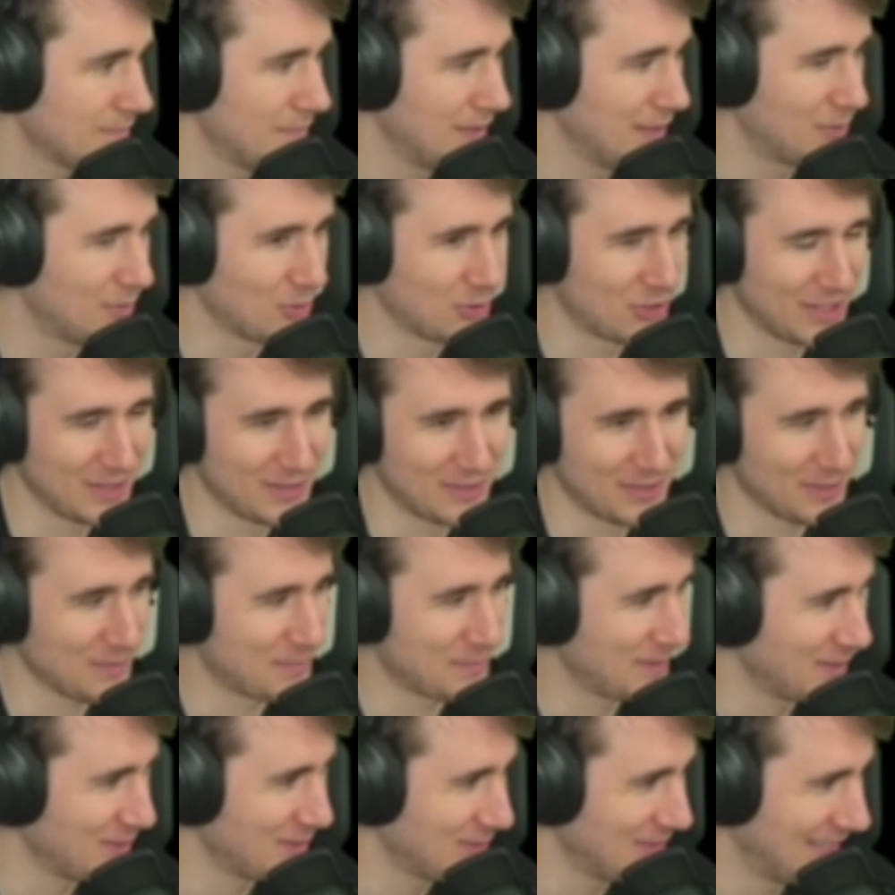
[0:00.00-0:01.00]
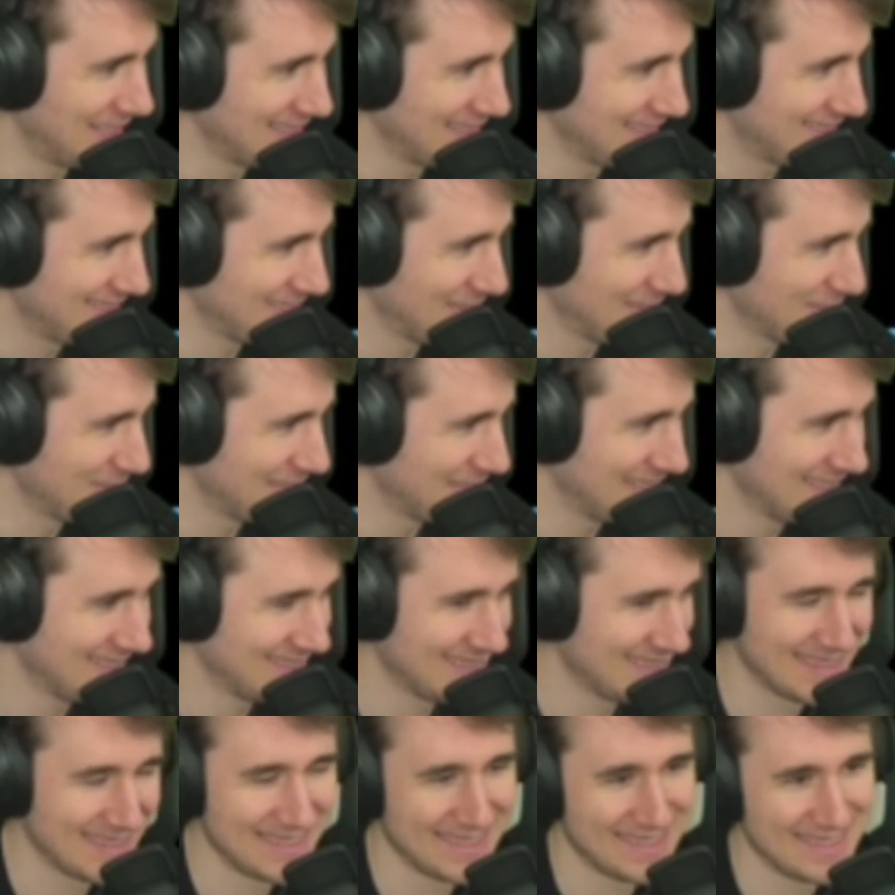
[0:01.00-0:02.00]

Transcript: 1200 altri guanti, vabbè.